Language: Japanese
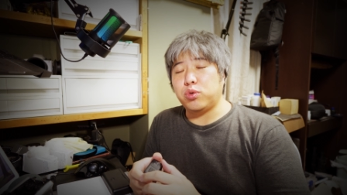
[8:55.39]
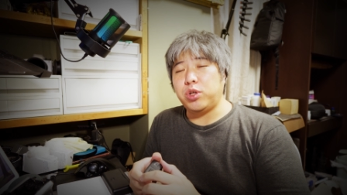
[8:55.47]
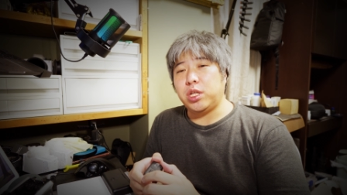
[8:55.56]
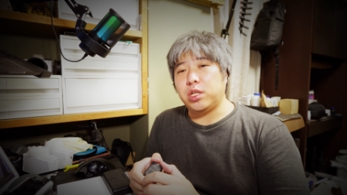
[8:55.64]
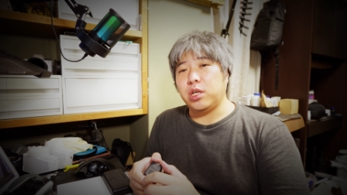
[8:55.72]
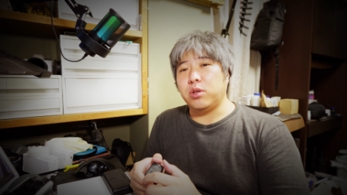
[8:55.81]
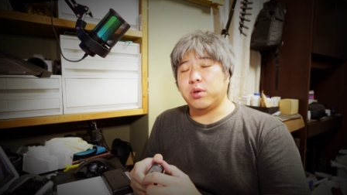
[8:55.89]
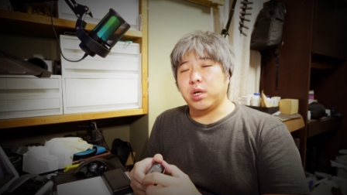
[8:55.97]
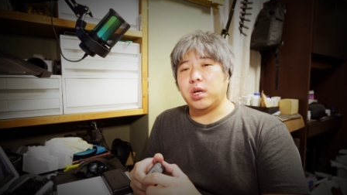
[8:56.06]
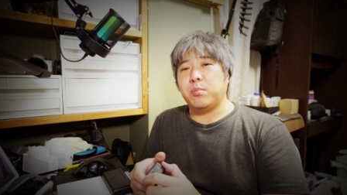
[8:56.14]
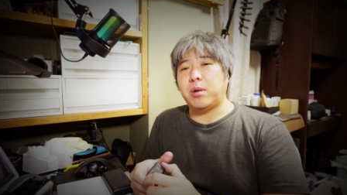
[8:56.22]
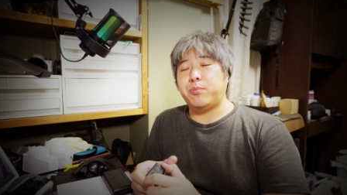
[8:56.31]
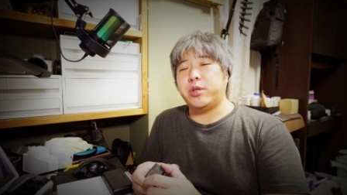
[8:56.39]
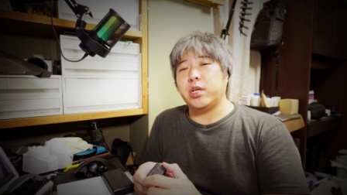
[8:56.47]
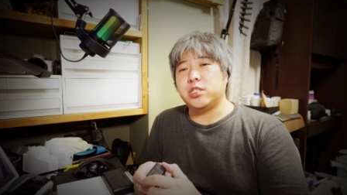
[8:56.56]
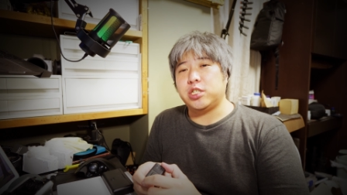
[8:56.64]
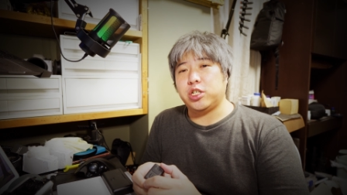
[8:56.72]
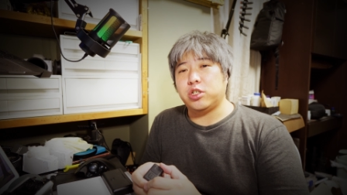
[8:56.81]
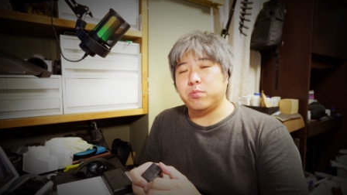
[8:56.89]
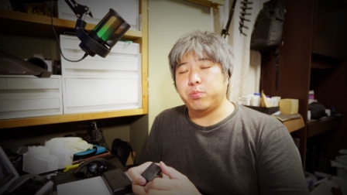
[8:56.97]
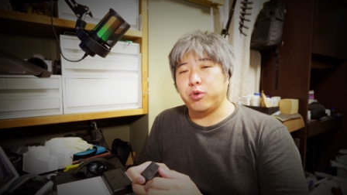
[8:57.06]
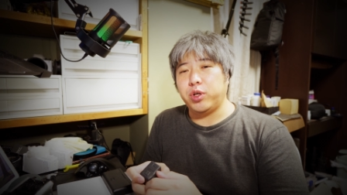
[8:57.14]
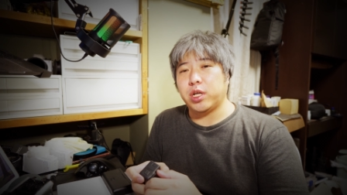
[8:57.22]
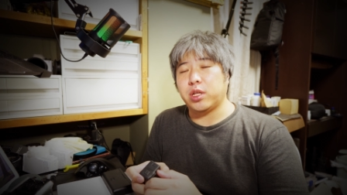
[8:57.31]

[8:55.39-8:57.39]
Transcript: 処理っていうのが、まあ、プラスチックっぽい